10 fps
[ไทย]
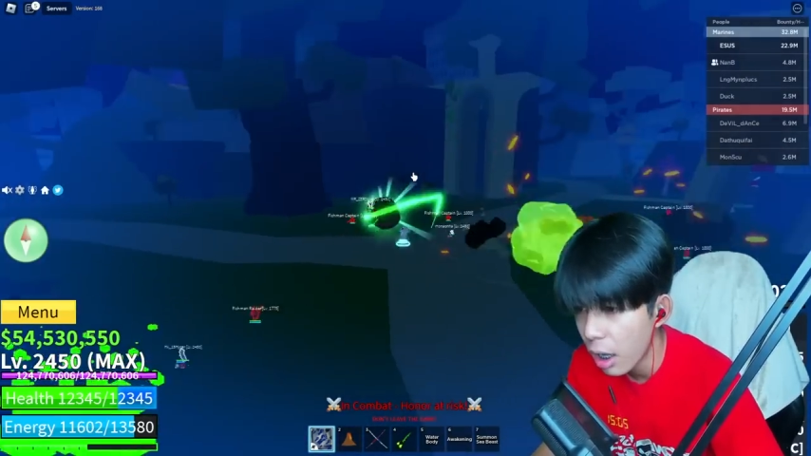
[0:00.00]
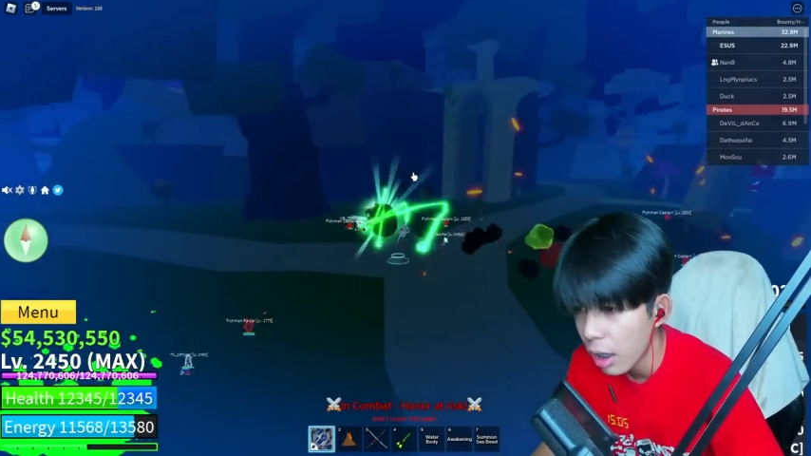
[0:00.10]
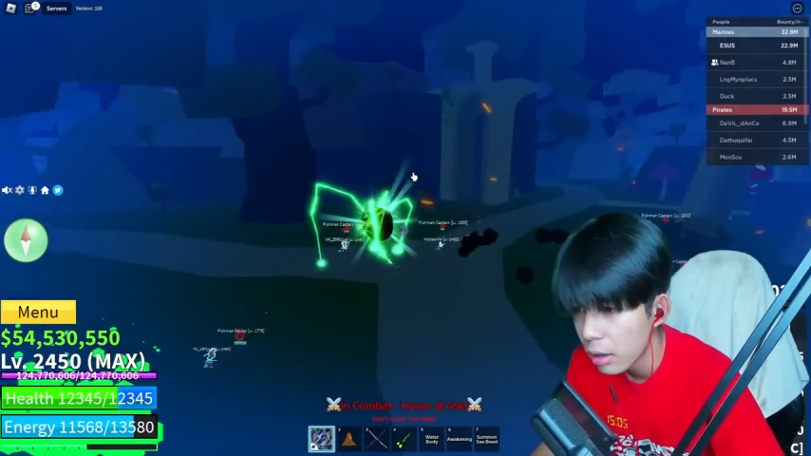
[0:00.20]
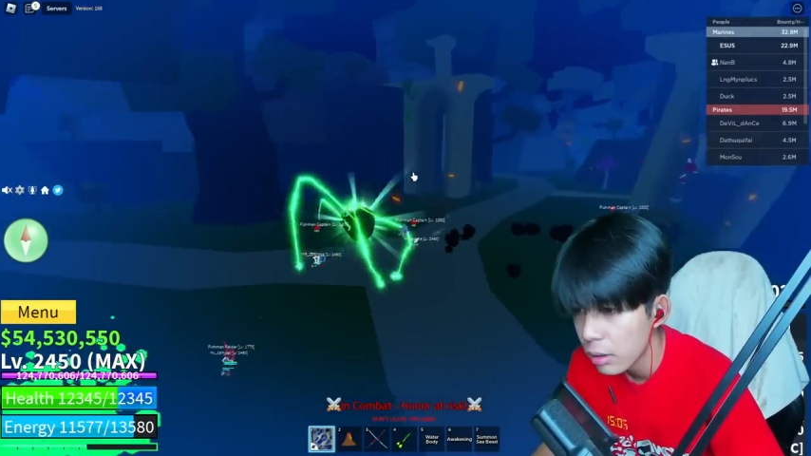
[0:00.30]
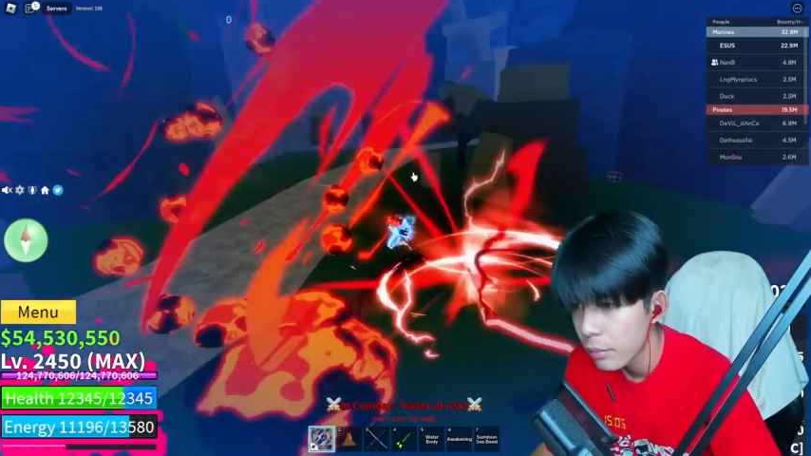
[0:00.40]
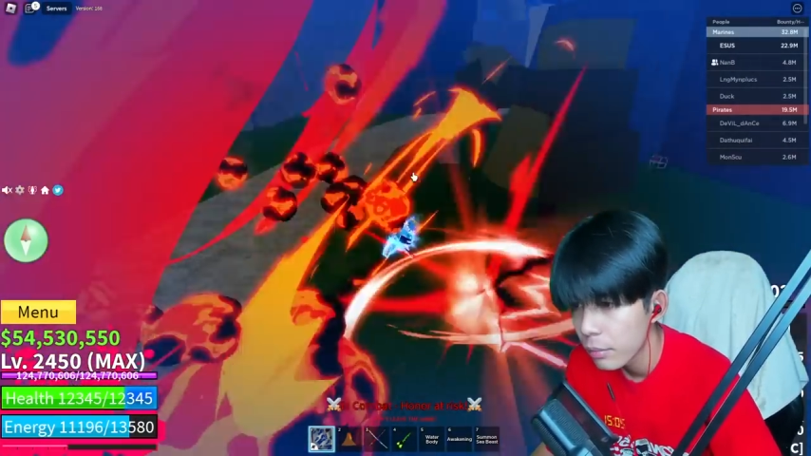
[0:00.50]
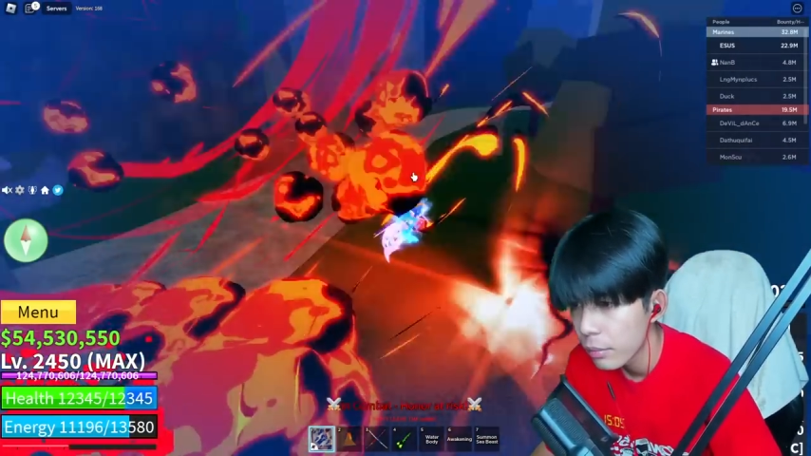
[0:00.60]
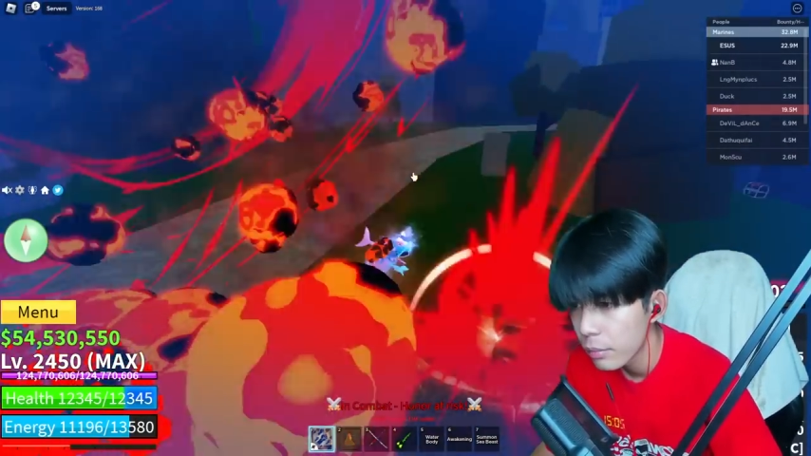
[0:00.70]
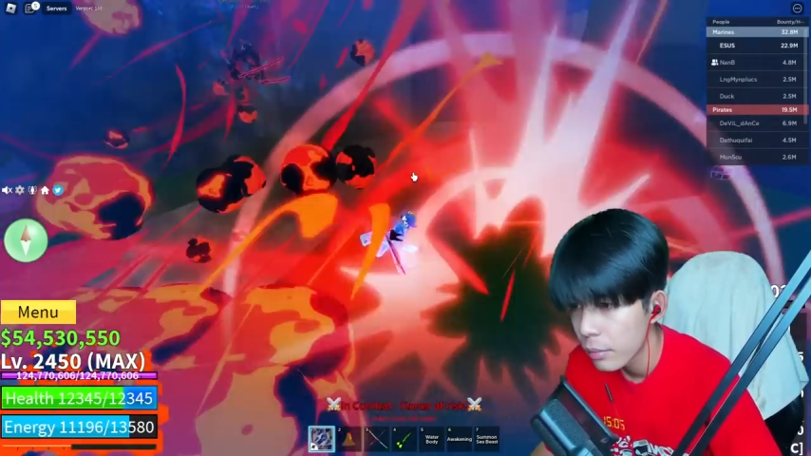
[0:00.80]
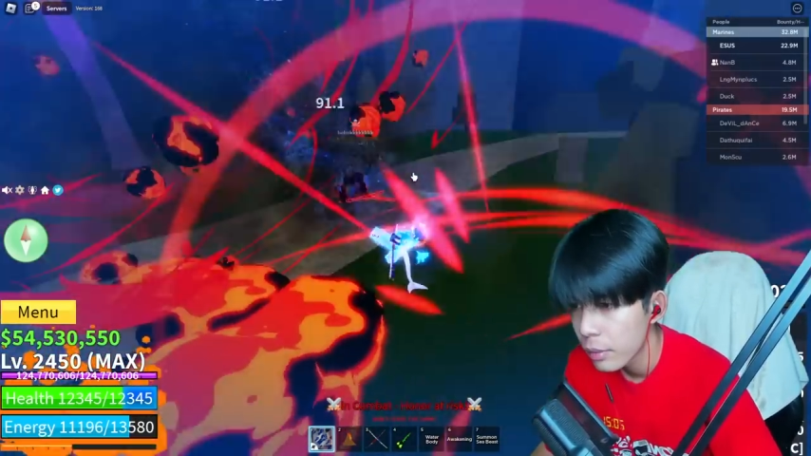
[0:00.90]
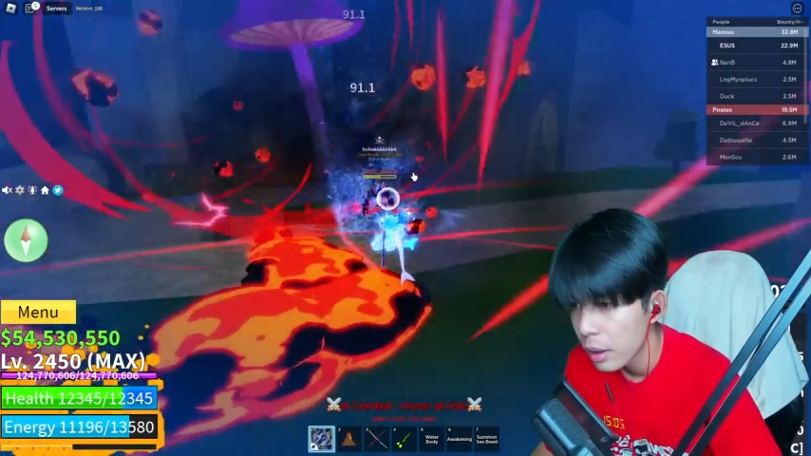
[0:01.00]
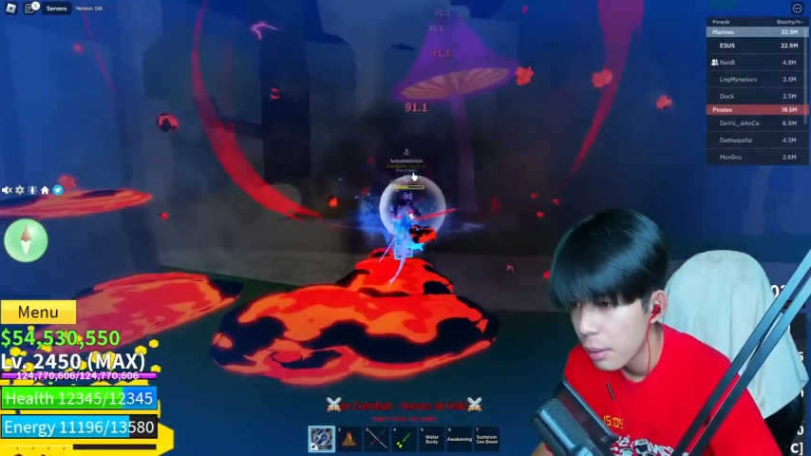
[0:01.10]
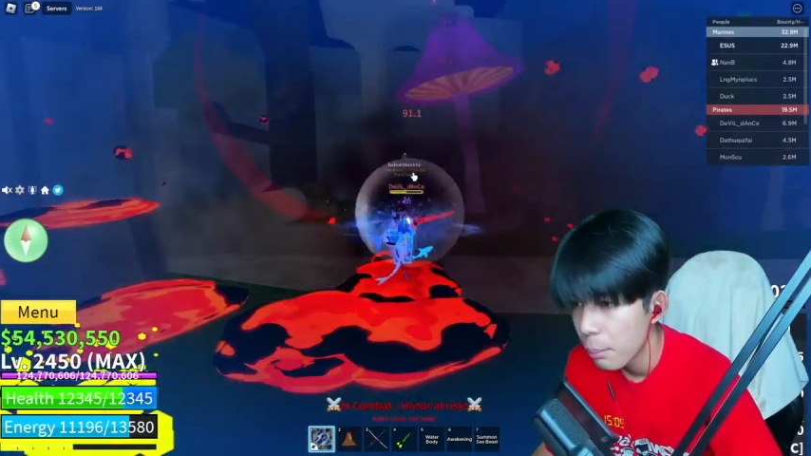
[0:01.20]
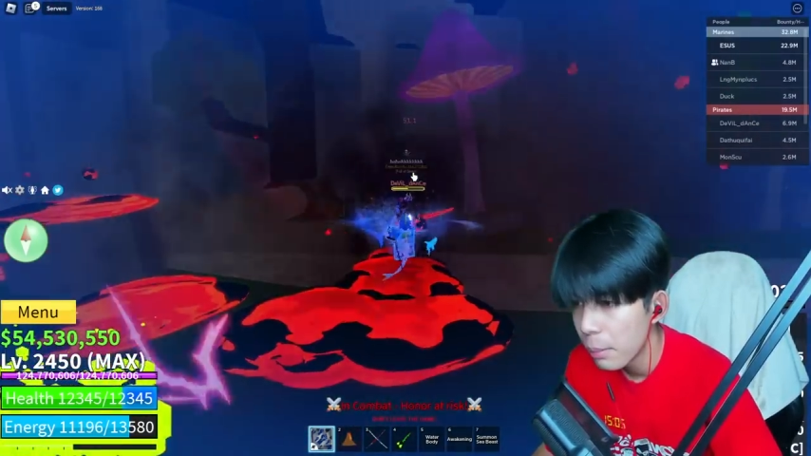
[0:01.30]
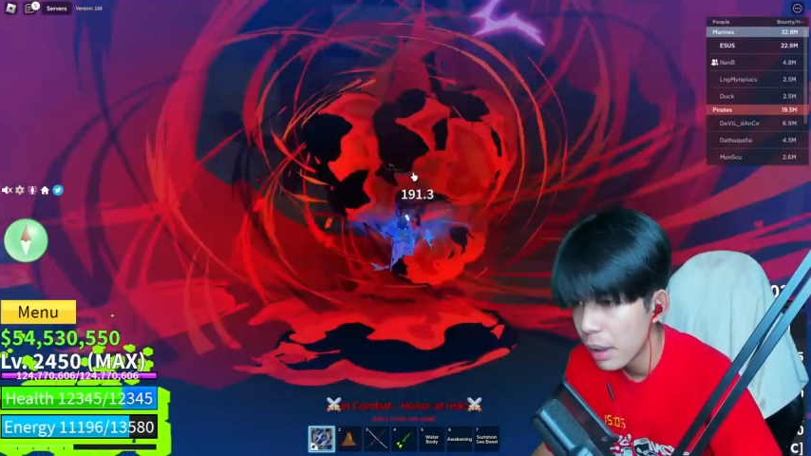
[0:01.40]
อ
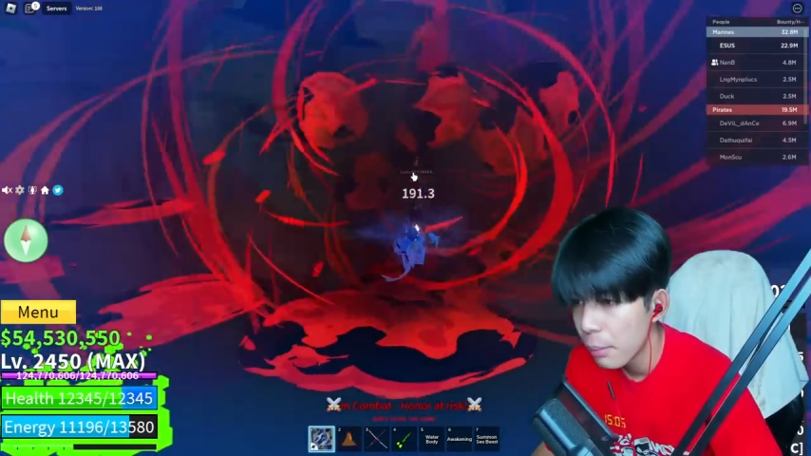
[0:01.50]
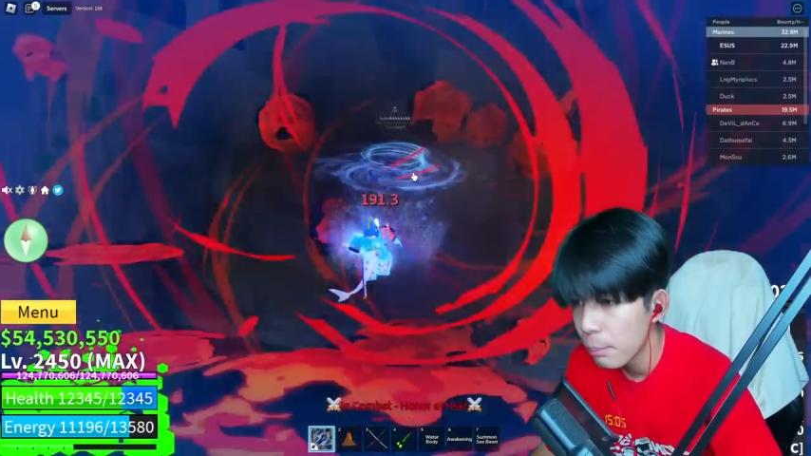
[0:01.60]
มึง